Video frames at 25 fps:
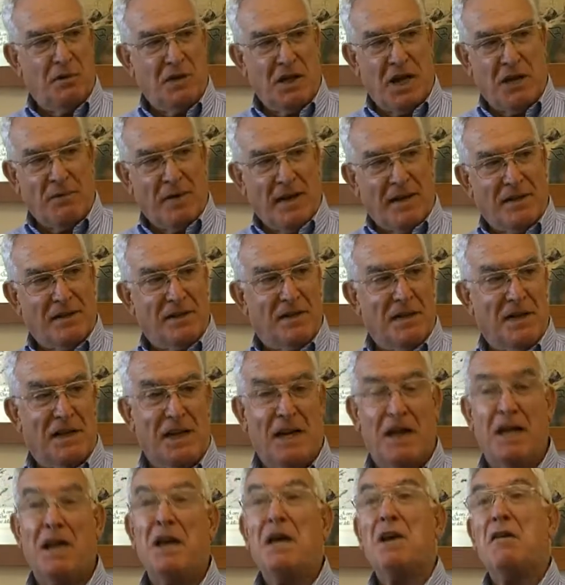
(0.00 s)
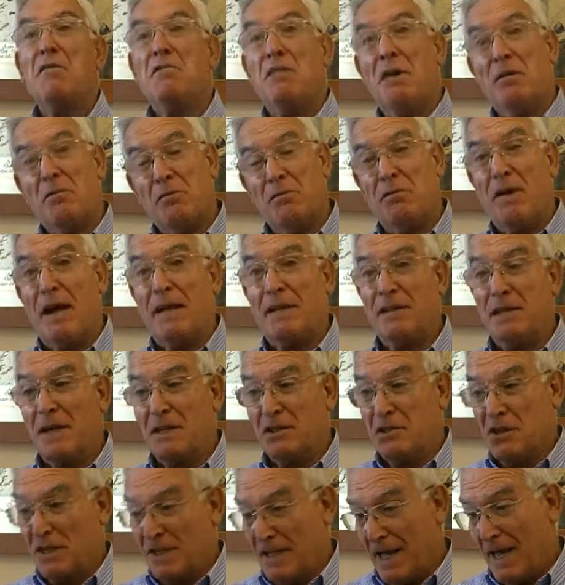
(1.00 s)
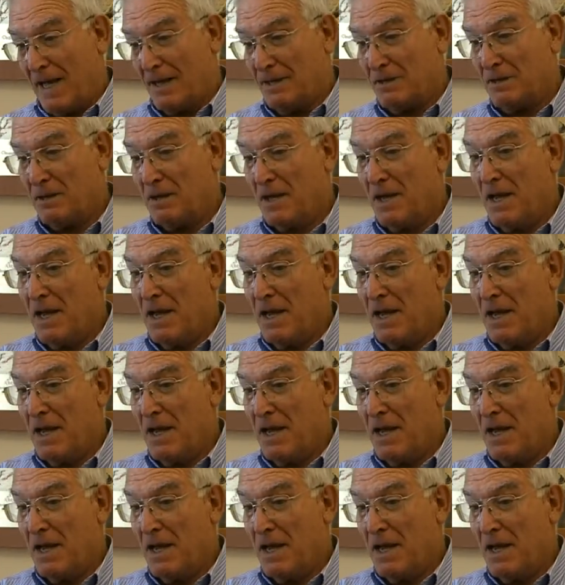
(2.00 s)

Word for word: di eventi che viene fatto a Cedaro.